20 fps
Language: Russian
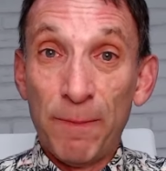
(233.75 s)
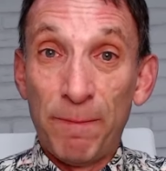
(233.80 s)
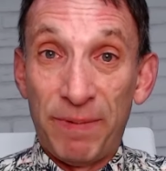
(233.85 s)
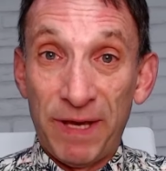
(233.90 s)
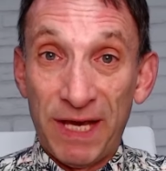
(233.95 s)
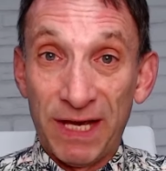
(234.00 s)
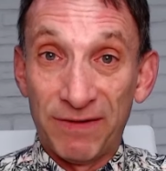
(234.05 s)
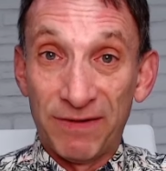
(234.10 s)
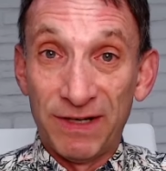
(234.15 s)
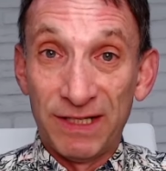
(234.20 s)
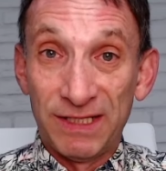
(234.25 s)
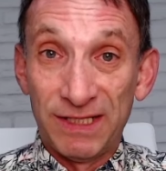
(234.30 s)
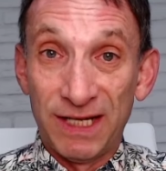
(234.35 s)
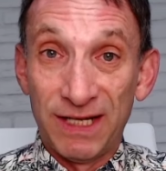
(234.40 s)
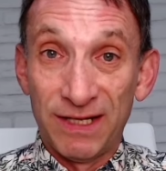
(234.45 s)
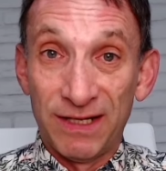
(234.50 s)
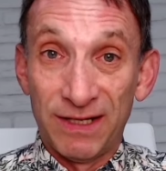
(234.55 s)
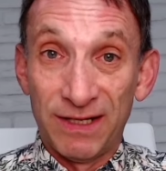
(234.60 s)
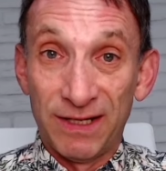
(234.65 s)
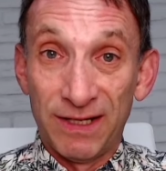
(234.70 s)
первый
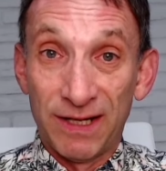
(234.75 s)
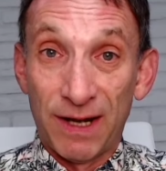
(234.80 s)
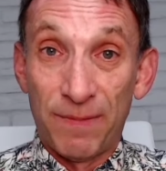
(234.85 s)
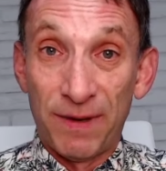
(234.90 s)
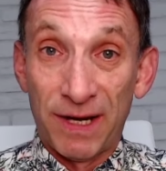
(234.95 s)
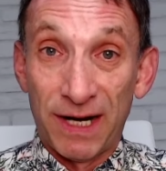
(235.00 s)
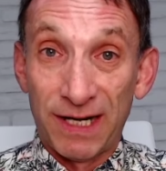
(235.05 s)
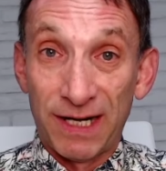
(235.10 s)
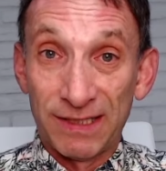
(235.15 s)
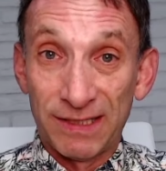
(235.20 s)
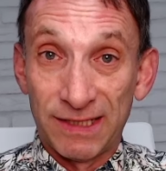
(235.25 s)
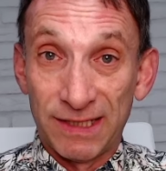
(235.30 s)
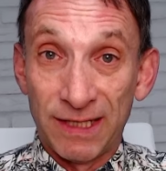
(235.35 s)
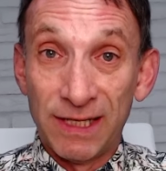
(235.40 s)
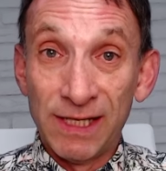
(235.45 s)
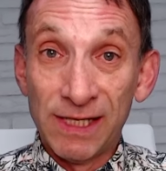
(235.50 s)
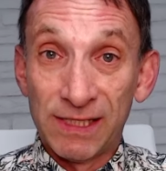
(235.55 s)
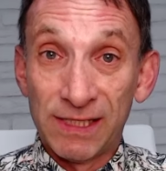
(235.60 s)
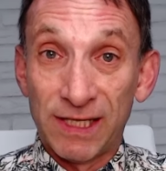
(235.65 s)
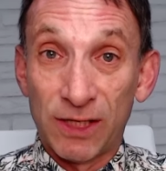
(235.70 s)
день
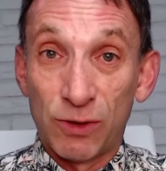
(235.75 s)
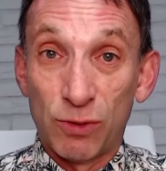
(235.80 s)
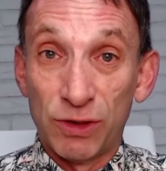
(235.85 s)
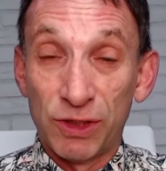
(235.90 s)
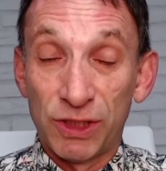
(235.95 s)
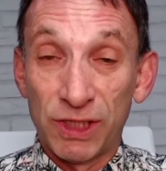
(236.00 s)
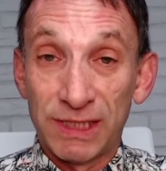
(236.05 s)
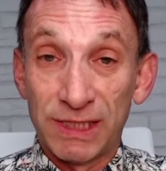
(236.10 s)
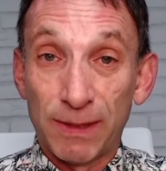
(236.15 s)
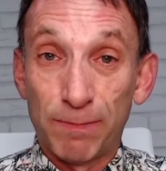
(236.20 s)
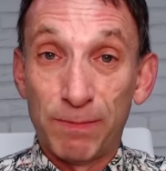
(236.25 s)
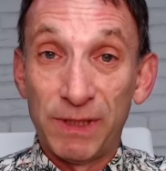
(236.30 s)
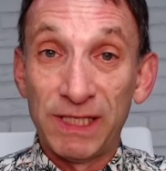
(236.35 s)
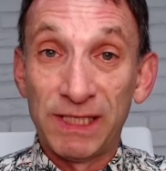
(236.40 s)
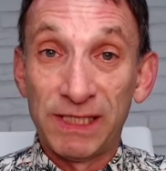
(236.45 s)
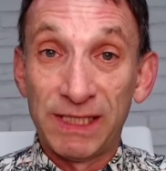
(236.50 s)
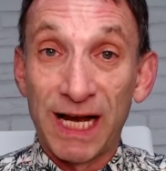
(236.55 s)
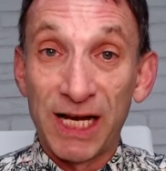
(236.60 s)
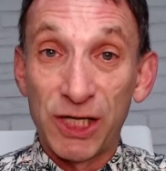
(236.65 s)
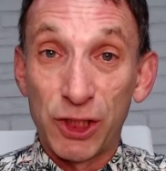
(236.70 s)
операции закончился
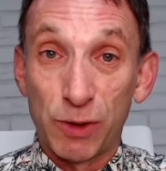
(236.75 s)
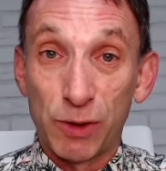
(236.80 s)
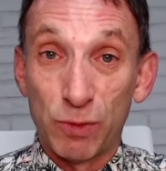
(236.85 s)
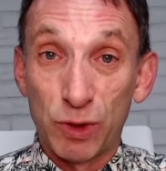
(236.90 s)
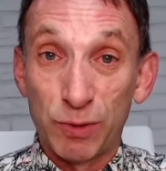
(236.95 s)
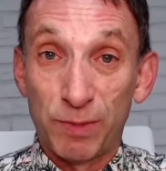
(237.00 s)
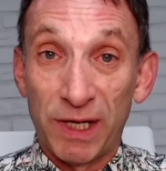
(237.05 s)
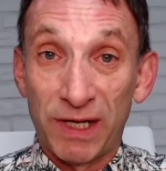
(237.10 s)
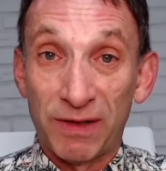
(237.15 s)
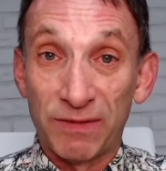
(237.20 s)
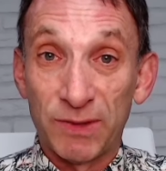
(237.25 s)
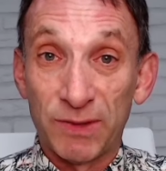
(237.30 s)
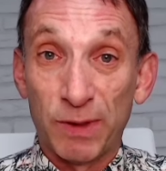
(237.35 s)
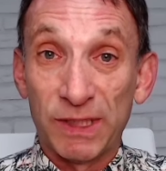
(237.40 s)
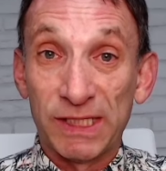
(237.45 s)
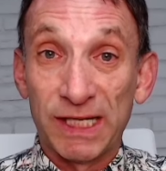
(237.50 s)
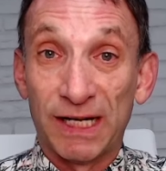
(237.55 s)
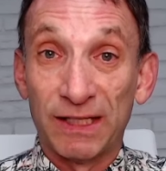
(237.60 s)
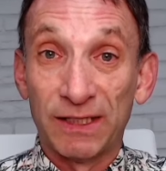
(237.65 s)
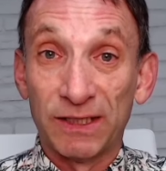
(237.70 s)
блестящим успехом
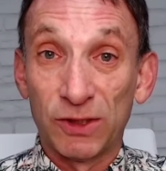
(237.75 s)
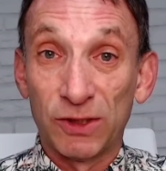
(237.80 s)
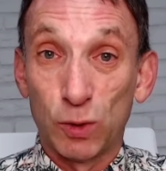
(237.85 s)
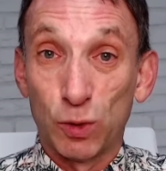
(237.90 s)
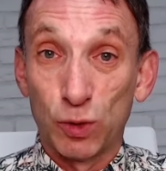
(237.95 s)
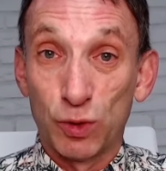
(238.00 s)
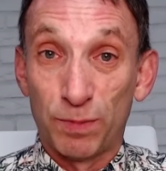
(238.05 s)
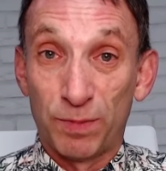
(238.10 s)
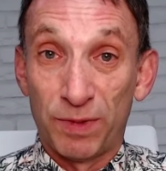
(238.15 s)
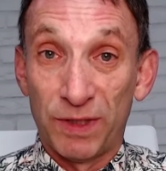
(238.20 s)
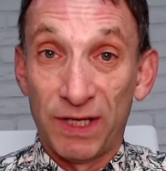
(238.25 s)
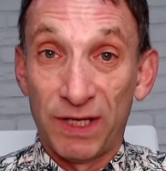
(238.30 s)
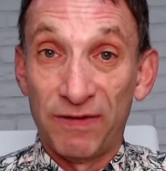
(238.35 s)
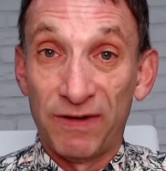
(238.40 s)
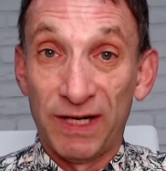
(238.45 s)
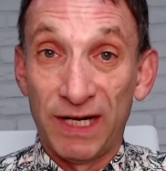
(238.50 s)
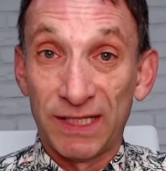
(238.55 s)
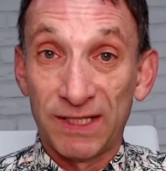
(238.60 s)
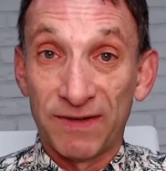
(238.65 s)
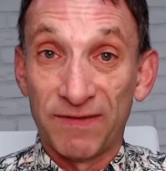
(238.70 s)
специальных служб
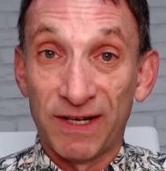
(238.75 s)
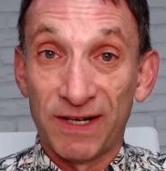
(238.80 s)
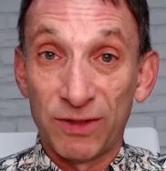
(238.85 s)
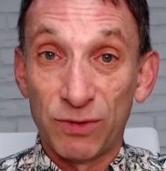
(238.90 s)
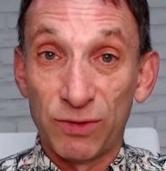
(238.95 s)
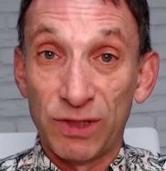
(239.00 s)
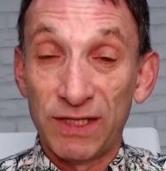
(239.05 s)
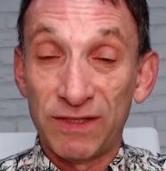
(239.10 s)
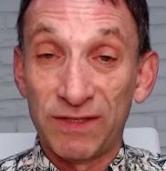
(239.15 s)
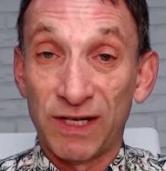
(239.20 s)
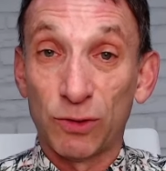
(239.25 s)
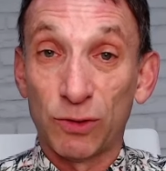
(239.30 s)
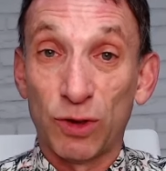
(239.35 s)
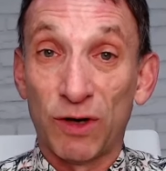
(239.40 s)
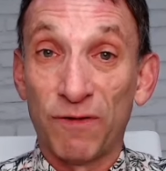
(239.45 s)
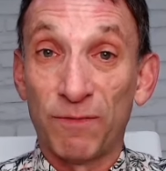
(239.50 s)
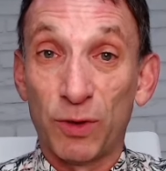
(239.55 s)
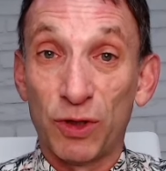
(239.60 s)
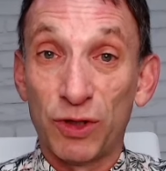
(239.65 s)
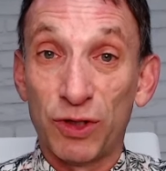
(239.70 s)
еврейского государства,
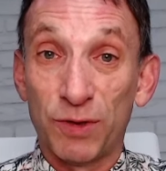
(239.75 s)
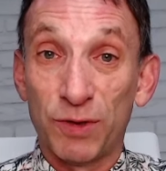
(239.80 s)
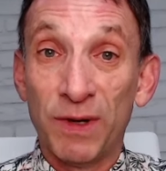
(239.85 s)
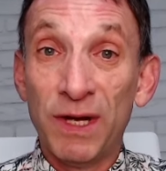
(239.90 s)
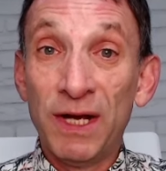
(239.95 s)
которое, впрочем,